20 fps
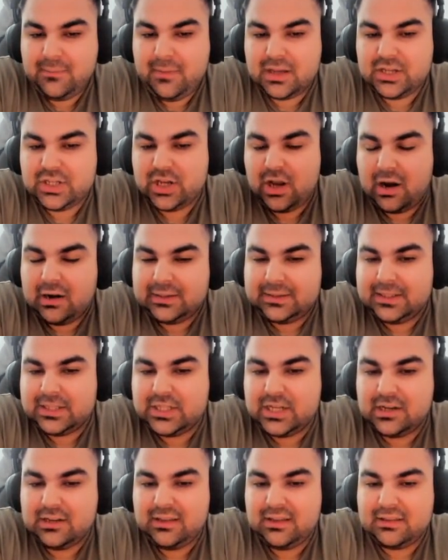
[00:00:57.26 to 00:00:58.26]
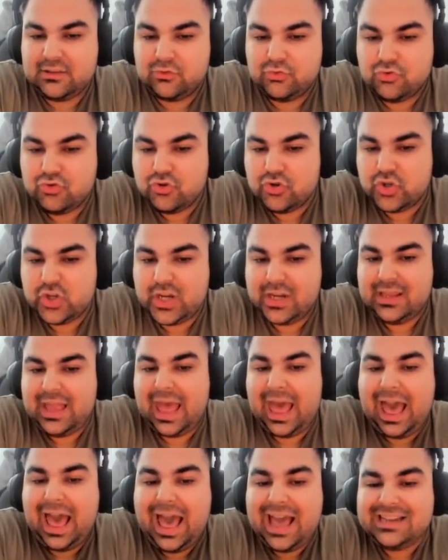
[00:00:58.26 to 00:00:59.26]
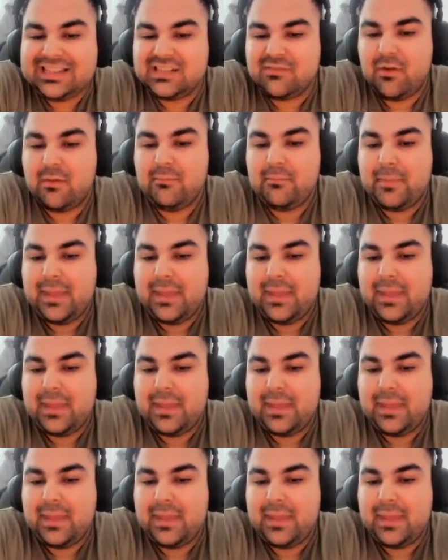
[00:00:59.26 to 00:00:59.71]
başlı artışların ya da düşüşlerin her zaman